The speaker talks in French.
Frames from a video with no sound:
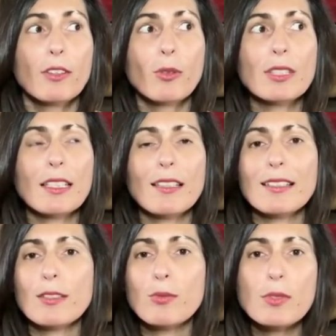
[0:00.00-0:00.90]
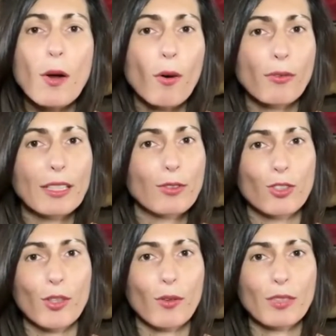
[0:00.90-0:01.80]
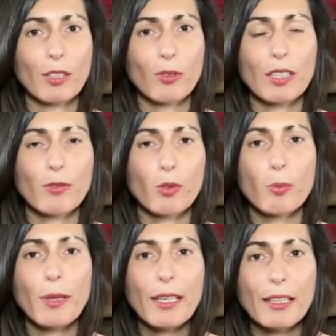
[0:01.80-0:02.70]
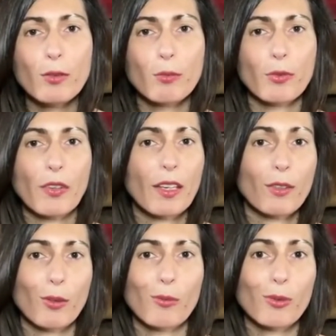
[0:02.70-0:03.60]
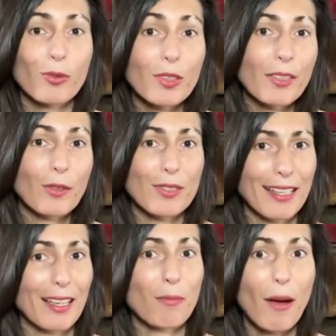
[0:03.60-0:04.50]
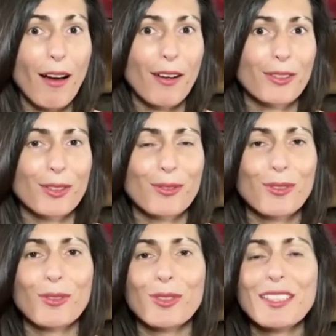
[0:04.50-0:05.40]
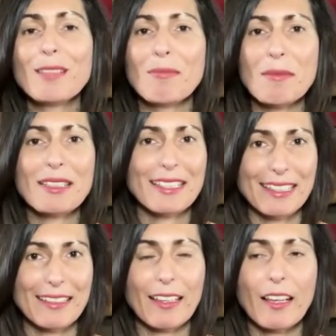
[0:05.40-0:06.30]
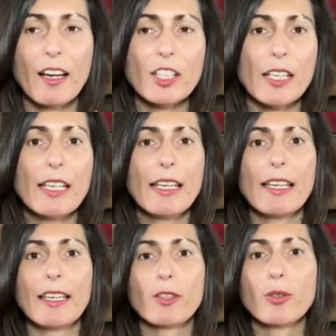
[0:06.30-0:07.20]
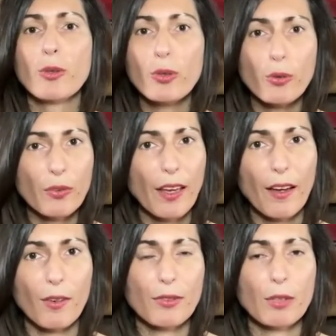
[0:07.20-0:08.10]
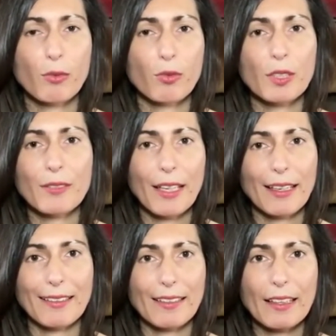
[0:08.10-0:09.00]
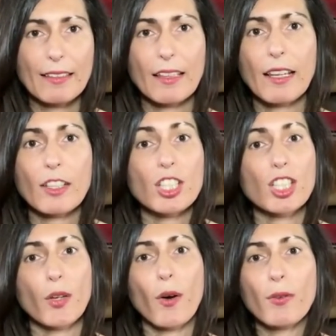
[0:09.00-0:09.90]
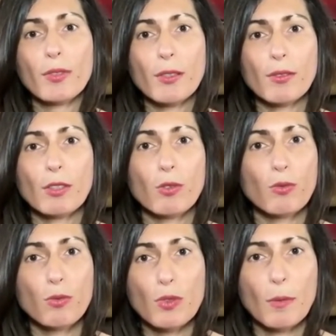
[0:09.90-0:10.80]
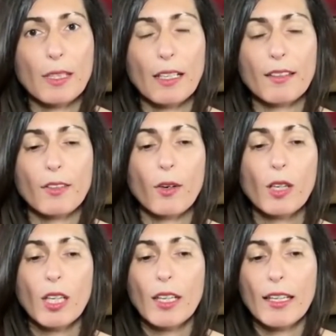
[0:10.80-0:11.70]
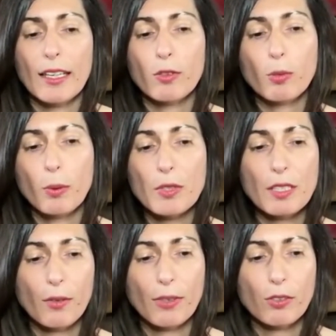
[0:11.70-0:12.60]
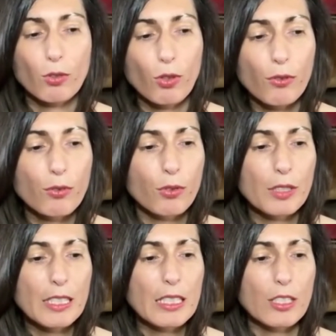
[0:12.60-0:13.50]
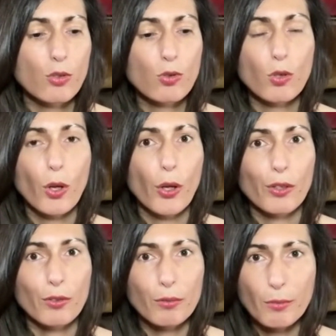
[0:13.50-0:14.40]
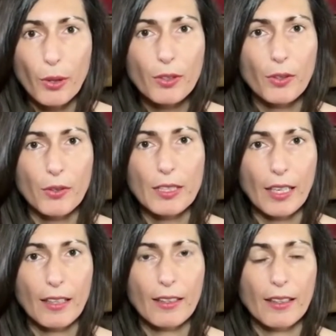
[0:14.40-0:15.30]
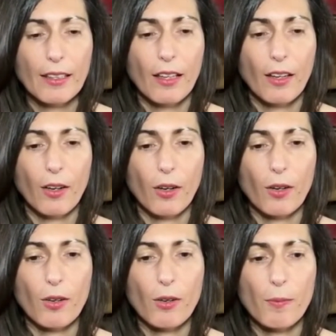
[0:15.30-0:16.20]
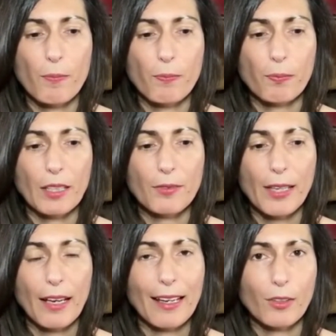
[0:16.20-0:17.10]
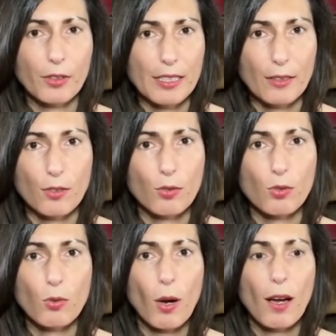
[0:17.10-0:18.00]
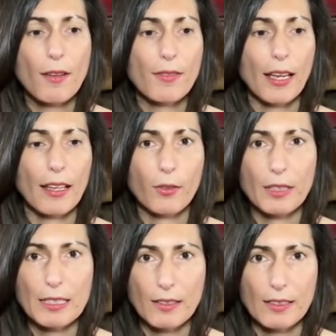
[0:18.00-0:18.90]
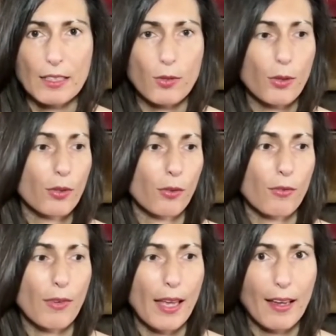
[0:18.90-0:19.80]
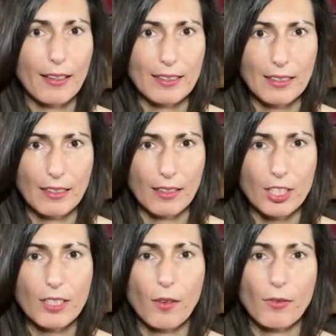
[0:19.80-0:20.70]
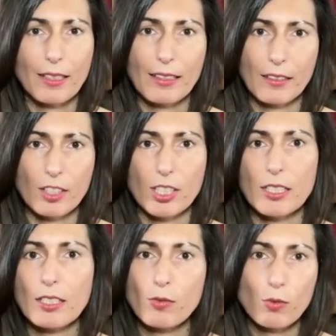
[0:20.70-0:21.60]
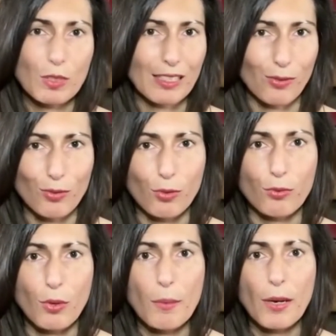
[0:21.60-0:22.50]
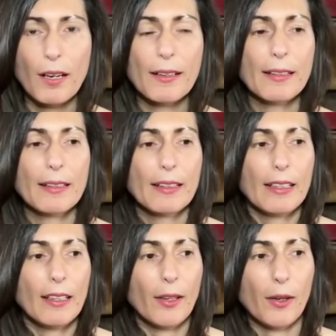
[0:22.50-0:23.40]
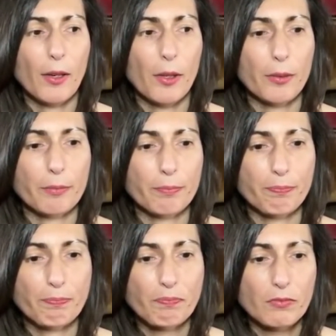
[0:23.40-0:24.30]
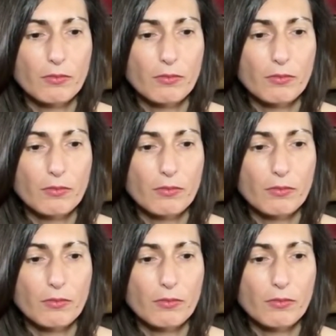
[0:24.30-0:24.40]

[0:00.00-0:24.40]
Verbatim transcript: Donc c'est tout ça en fait que j'ai envie de développer et de montrer que mon univers ne s'arrête pas à un œuvre de Yoni, même si c'est très large, et que au contraire en fait mon univers est très très large et j'ai envie en fait de vous emmener là-dedans et de penser en fait que l'œuvre de Yoni c'est juste une porte d'entrée euh, vers la connaissance de soi, vers la connaissance des autres, vers les énergies, en fait l'énergétique, tout ce qui ne se voit pas. Euh,